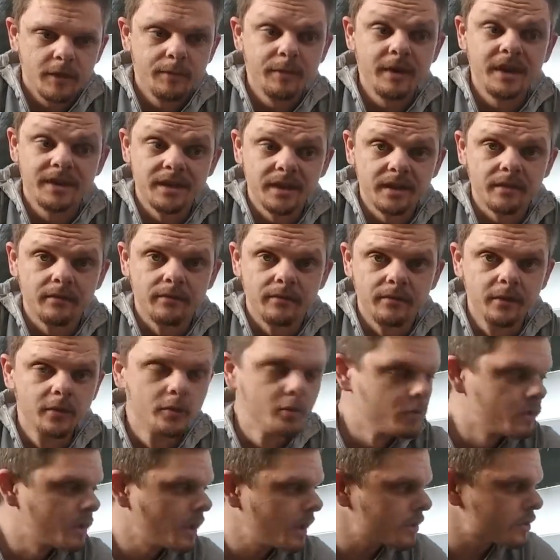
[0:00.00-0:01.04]
иметь это в
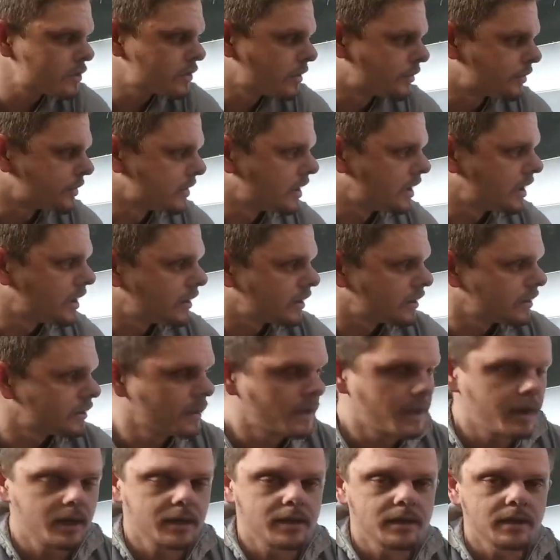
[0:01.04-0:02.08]
виду, да, чтобы не
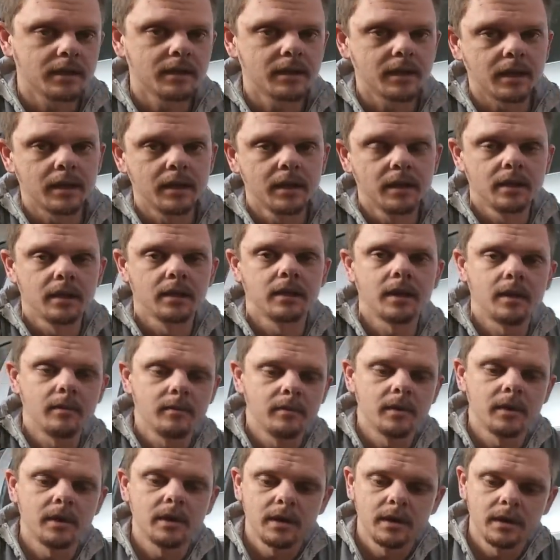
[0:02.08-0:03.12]
нарезать каких-то
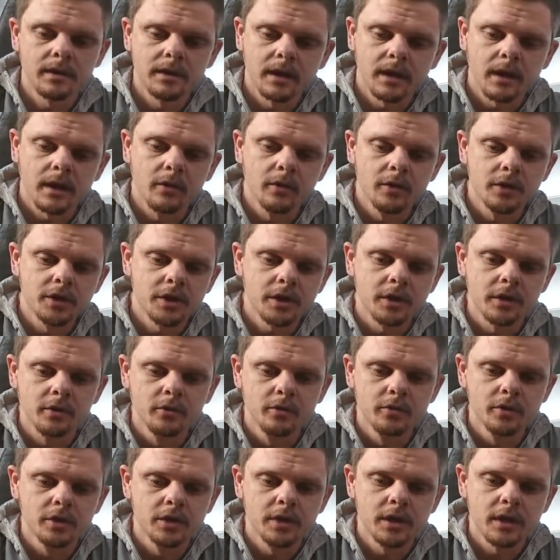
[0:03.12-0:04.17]
там а, нехороших,
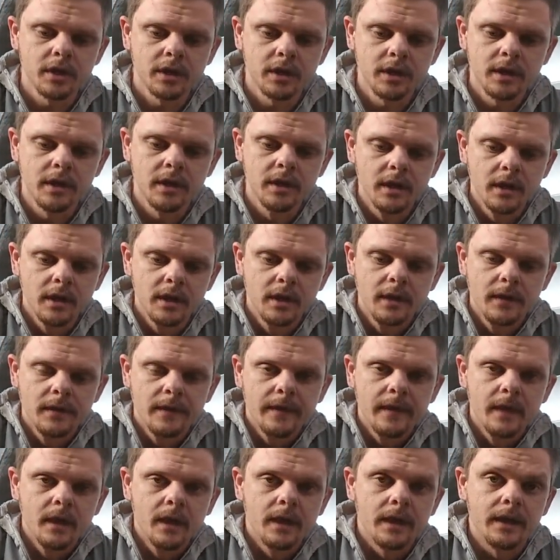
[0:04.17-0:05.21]
ненужных
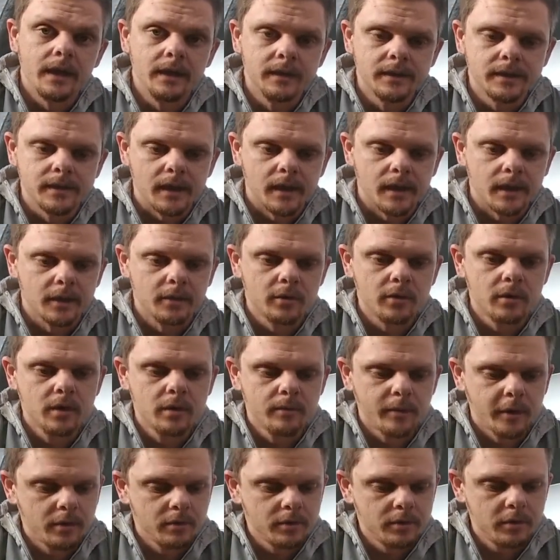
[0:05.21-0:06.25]
рисок,
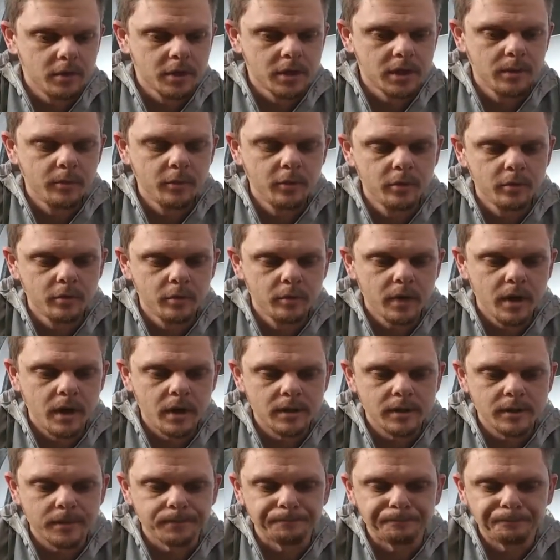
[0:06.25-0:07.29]
которые потом сложно будет
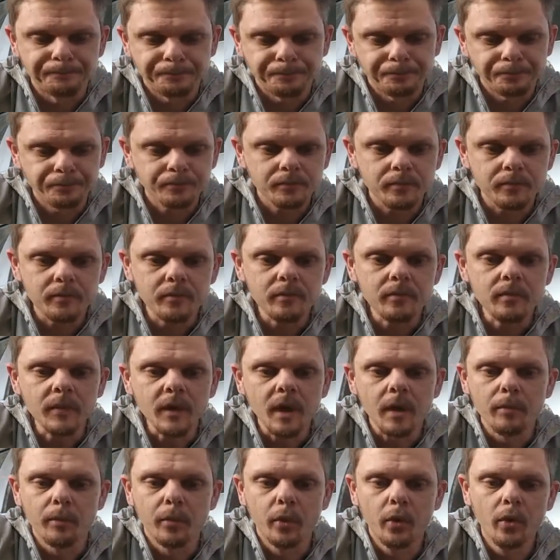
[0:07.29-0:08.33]
убираться.
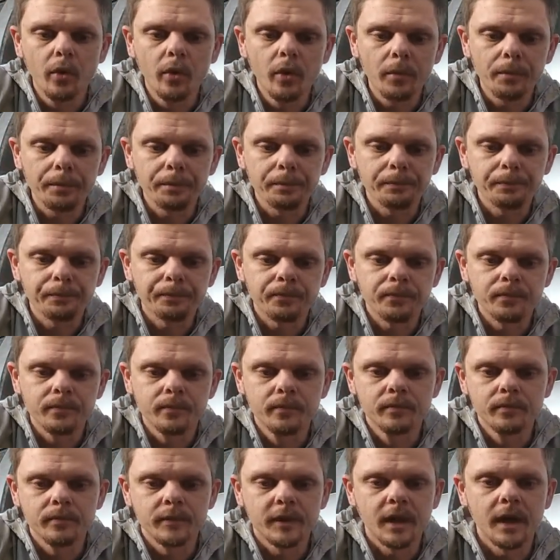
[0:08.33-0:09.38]
По
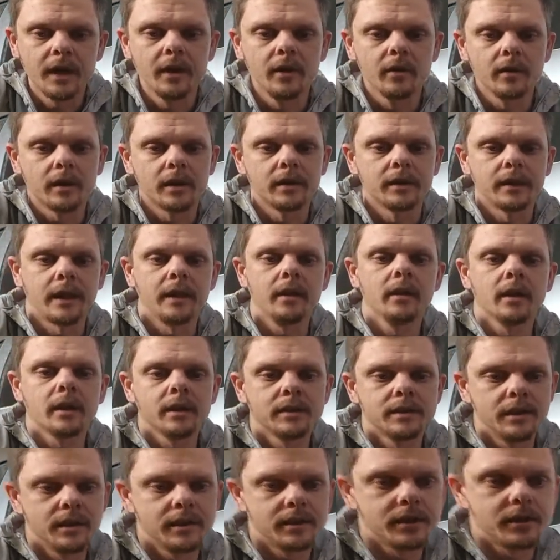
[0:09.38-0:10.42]
тарелке. Тарелка
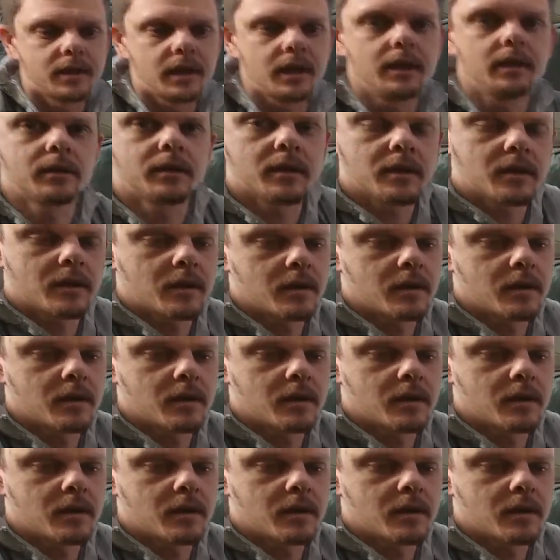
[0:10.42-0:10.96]
здесь стоит